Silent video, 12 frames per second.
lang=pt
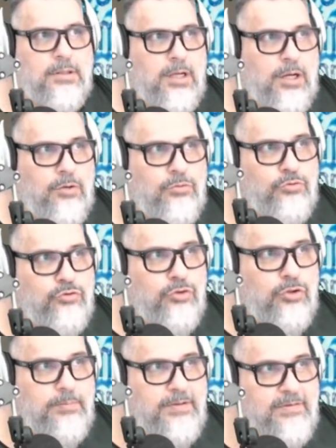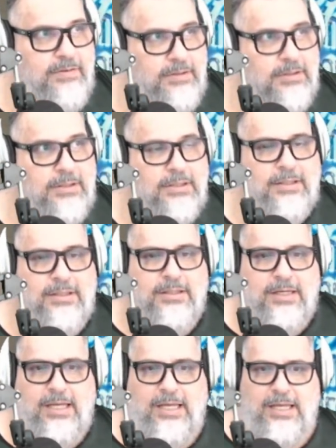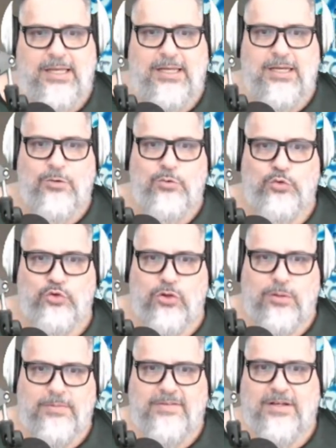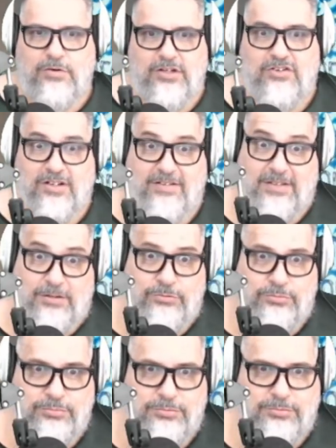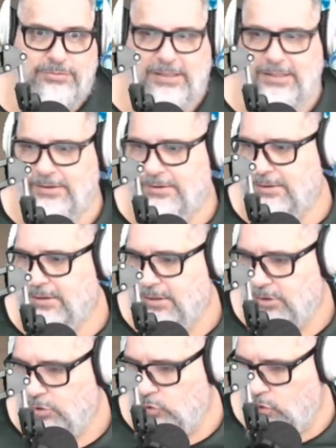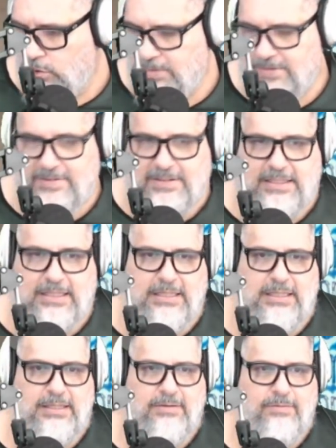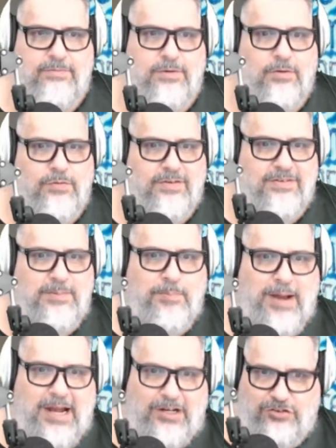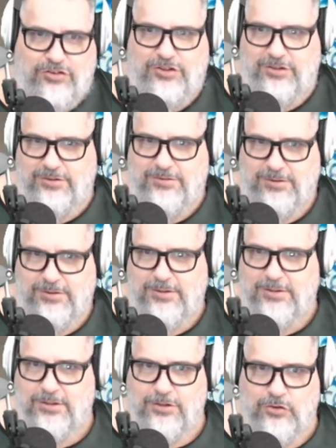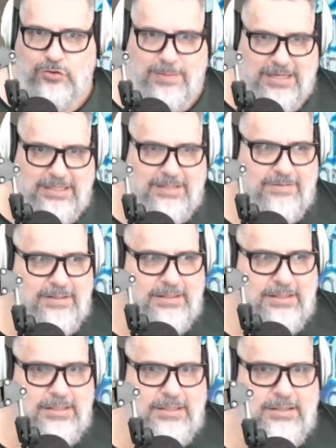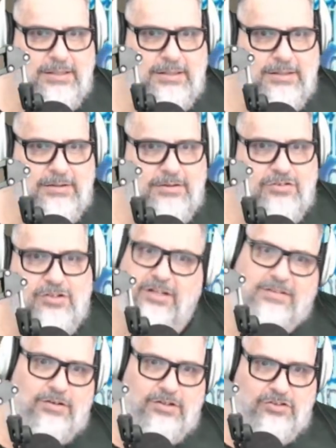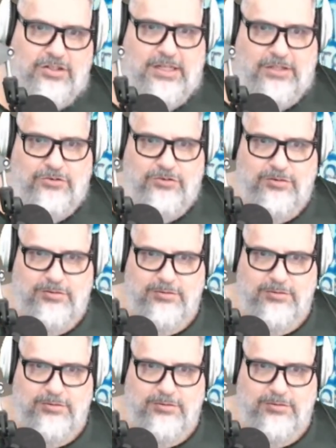Alguns nomes. É, alguns nomes agora já são, né? nomes que vão fazer parte de uma lista que já estão rejeitados.